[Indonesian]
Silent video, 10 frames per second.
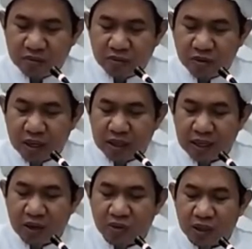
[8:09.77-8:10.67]

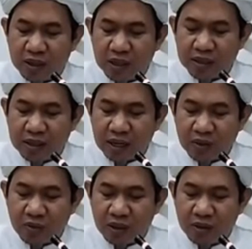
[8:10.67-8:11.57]
bukanlah orang yang
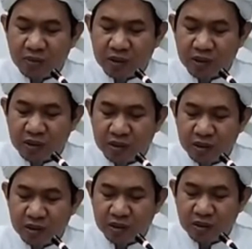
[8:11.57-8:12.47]
takwa kepada
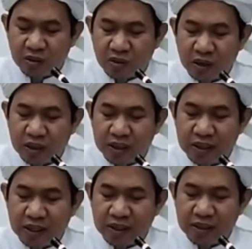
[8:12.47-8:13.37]
Allah orang
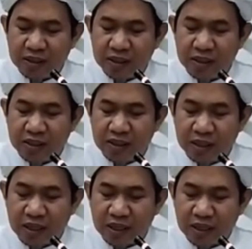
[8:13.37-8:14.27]
yang
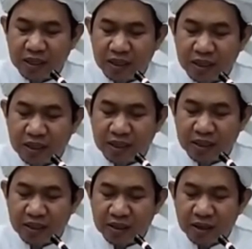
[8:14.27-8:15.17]
cinta
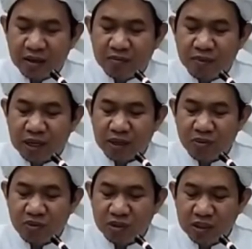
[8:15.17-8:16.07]

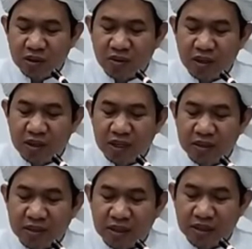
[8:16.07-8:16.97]
manusia orang yang
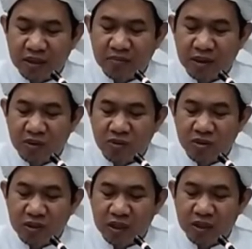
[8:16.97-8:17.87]
senang
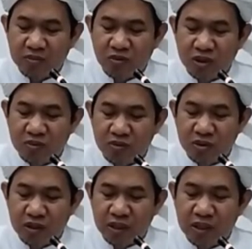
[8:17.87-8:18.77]
manusia
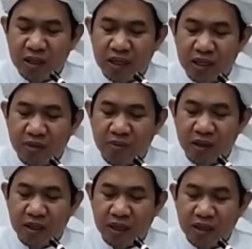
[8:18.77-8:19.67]
sebut-sebut dia dengan
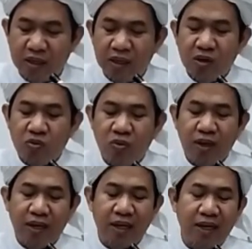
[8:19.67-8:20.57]
kebaikan
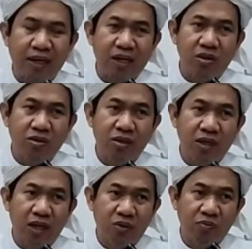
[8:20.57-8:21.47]
wala akhlas
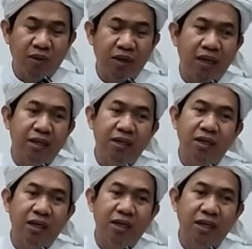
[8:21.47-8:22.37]
salah padahal dia
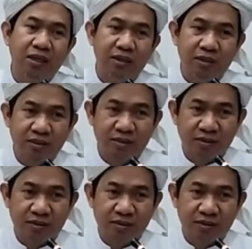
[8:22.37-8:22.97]
nggak ikhlas